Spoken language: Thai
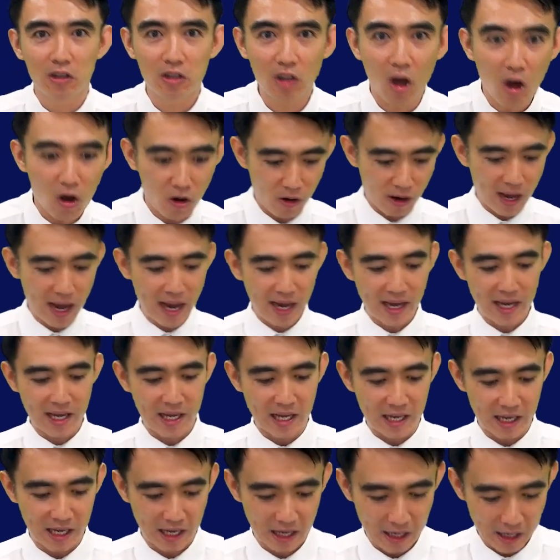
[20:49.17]
ต้องให้
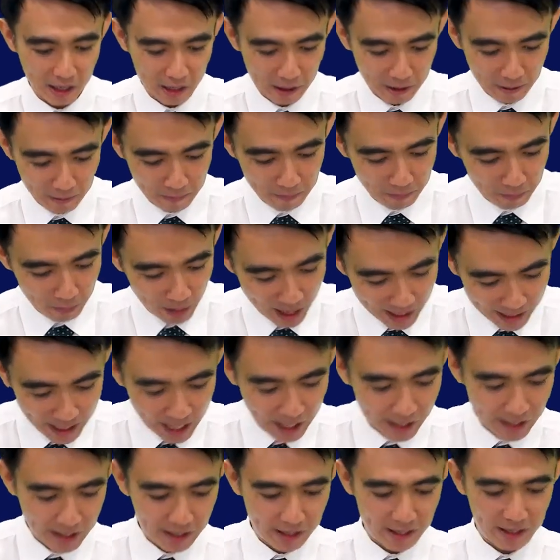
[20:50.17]
พระค
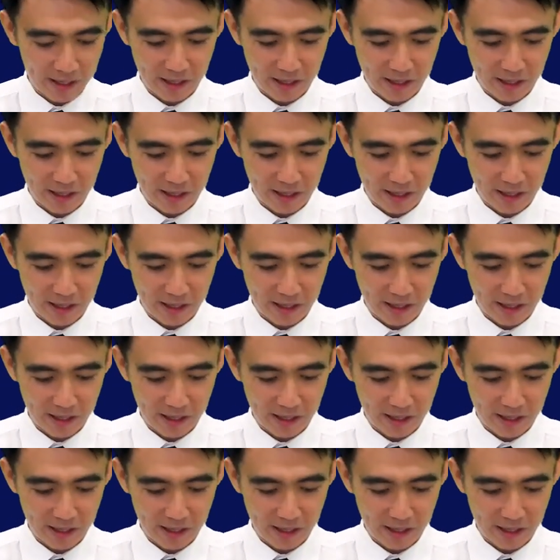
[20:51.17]
ริสต์